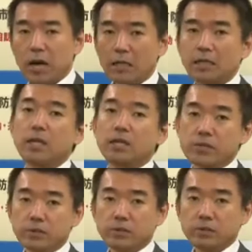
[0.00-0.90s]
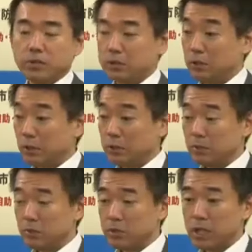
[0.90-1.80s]
ありえないですよだって今も
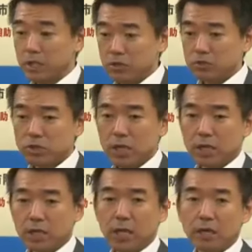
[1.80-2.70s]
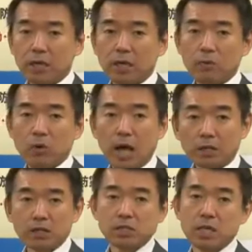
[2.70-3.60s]
う責任主体から何からがもう
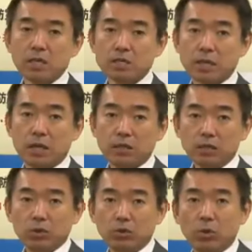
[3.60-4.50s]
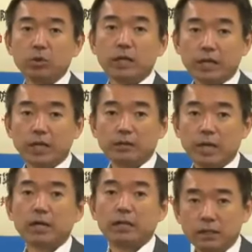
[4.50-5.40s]
はっきりしてないんですから日本の法体系の
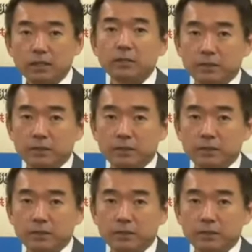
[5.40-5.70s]
中で、ね。